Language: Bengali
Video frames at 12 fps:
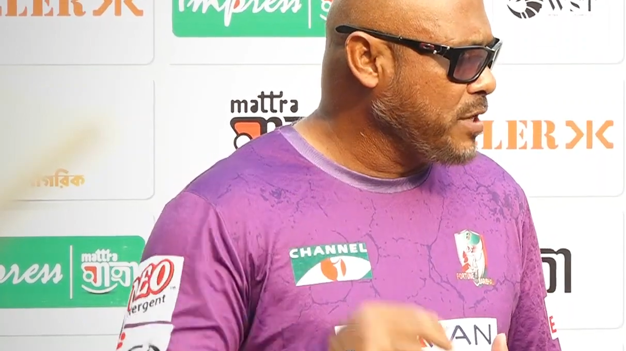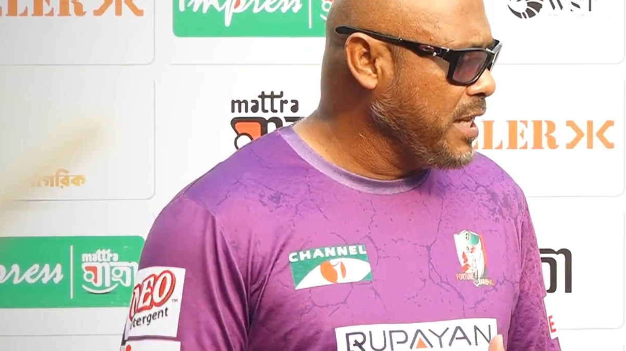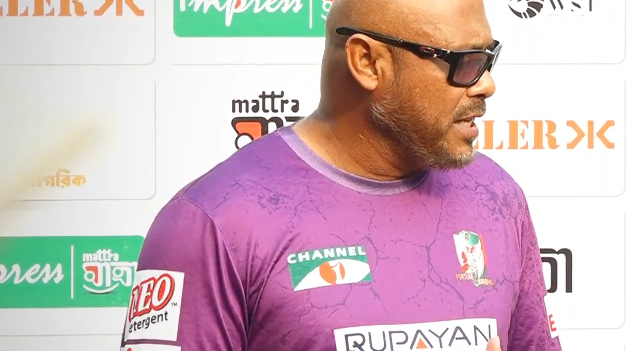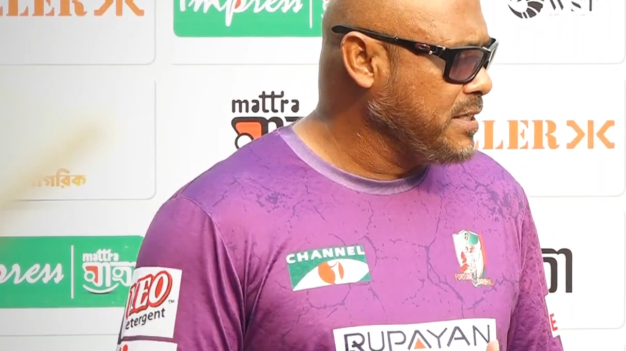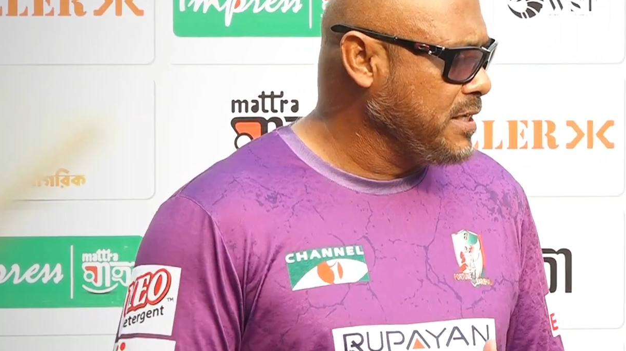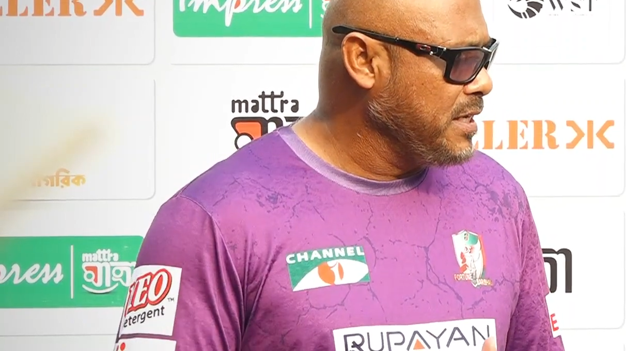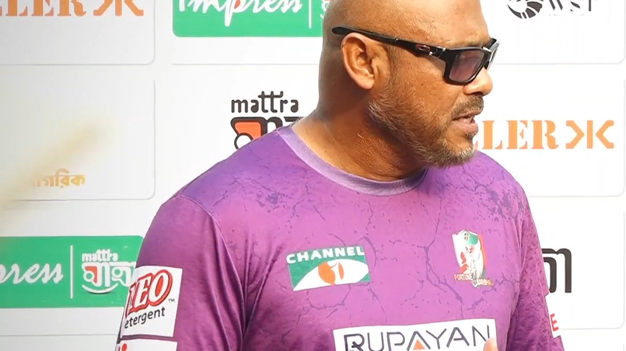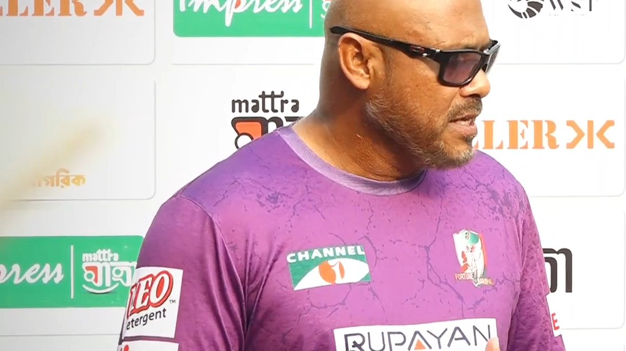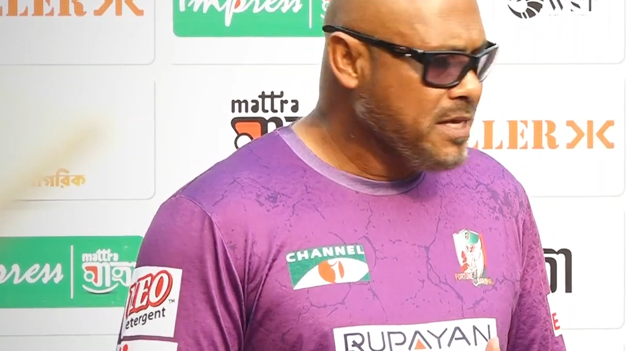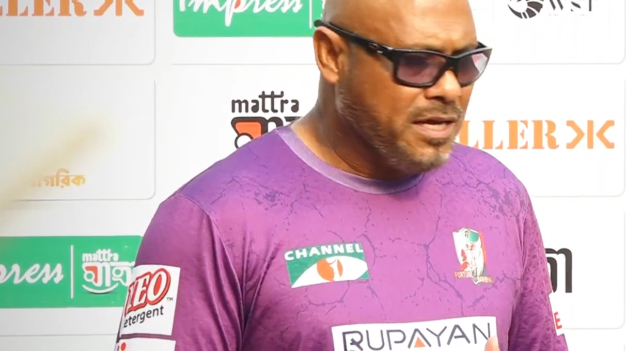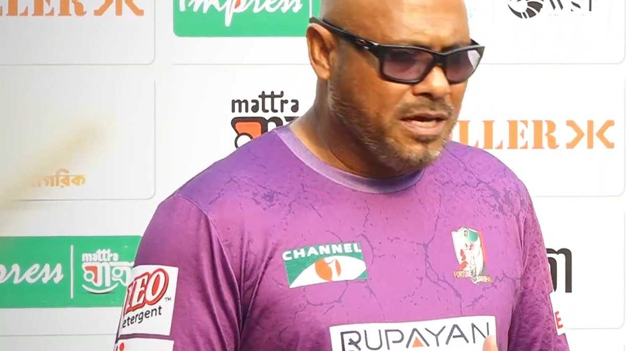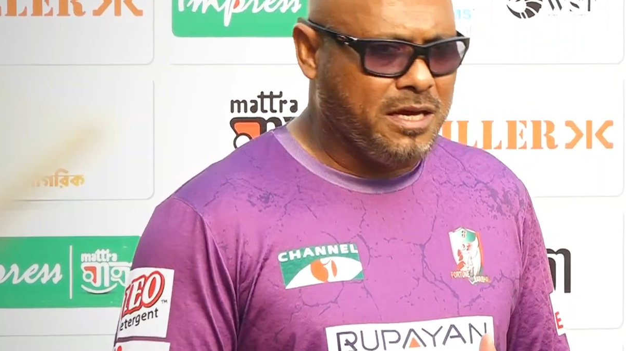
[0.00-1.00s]
খেলেছে
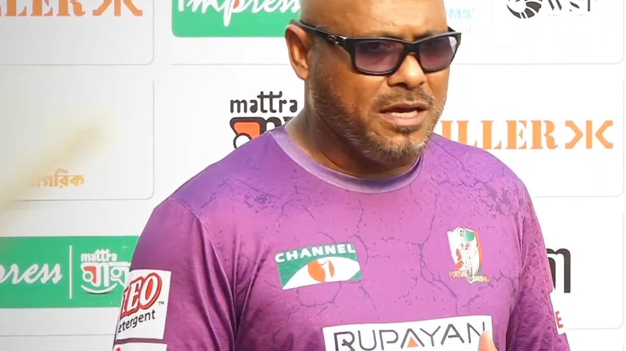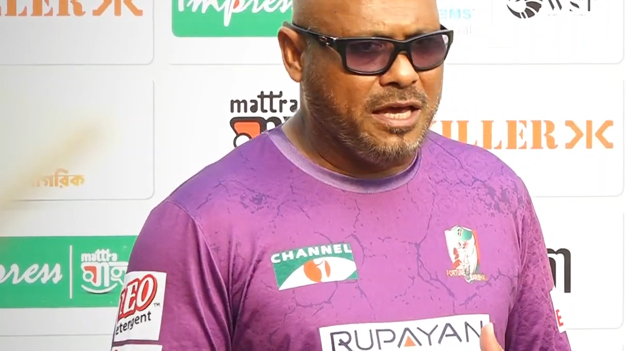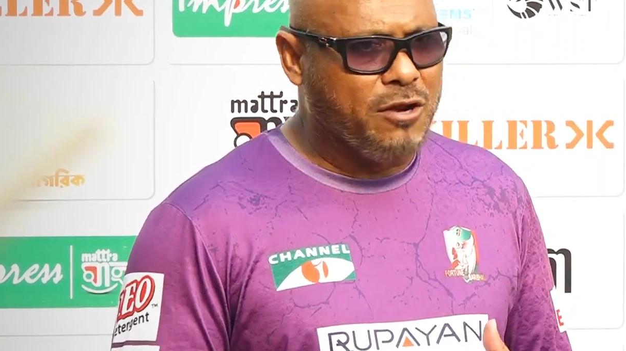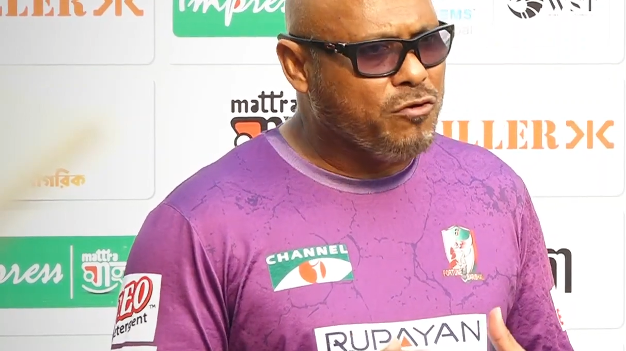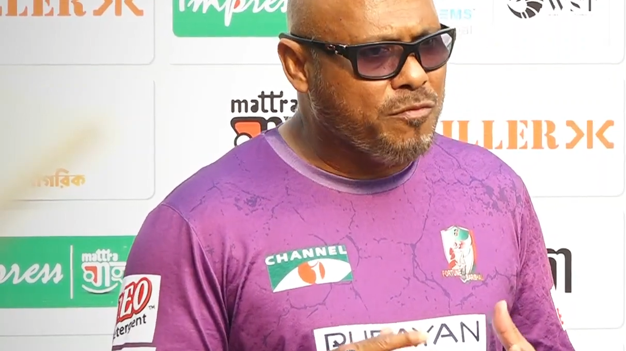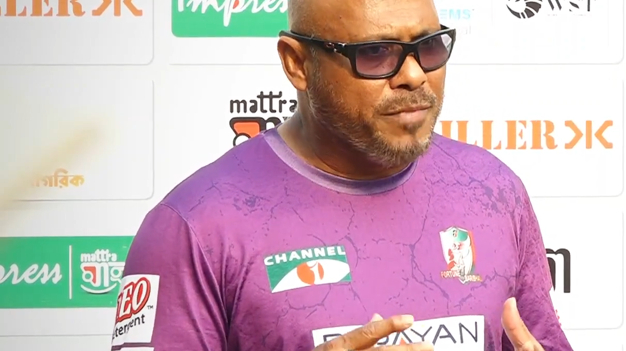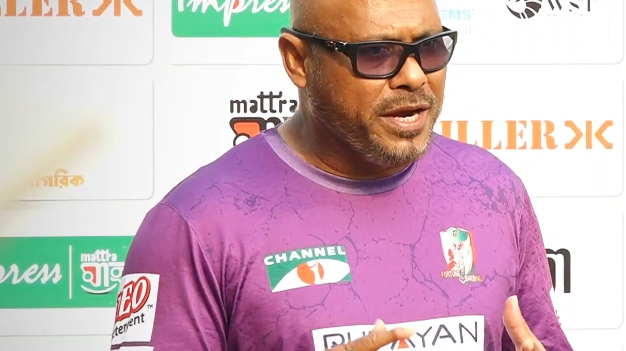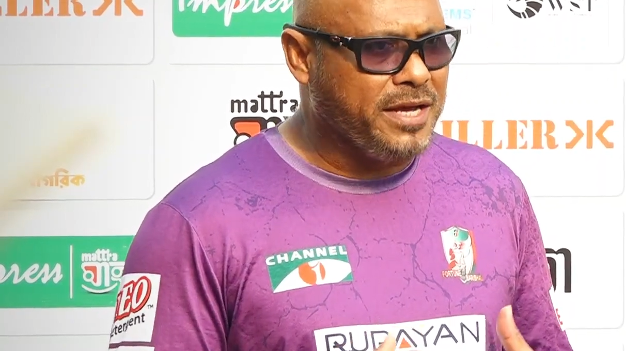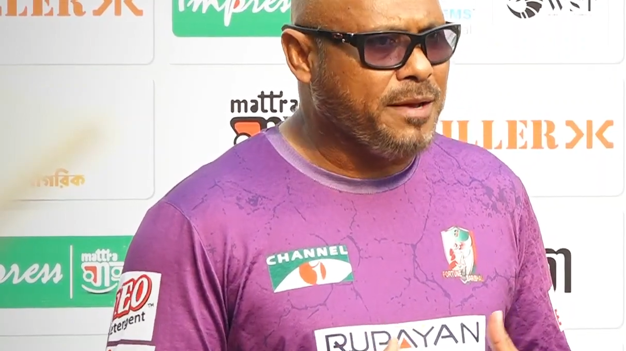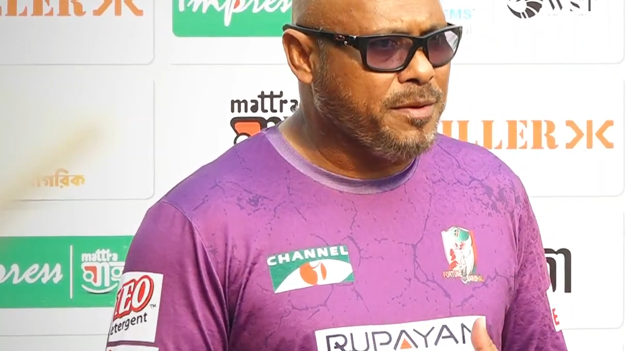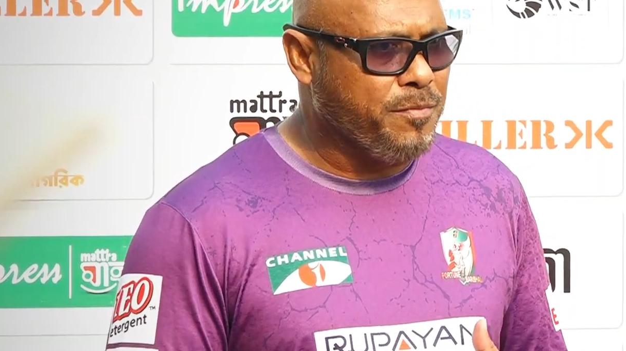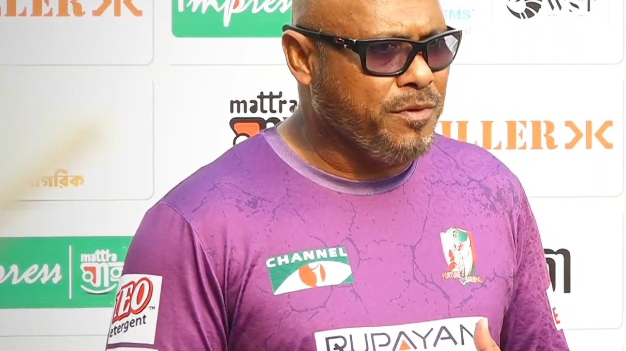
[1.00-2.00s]
এরকম ব্যাটিং
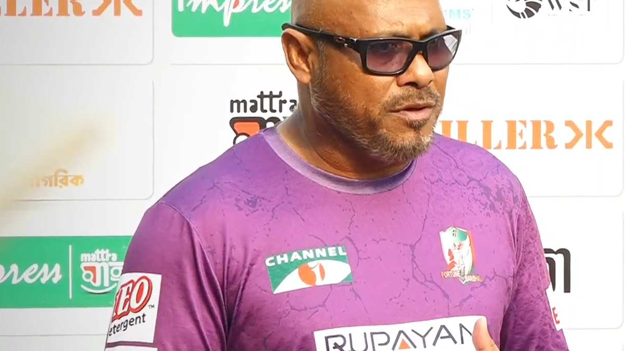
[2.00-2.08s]
আমি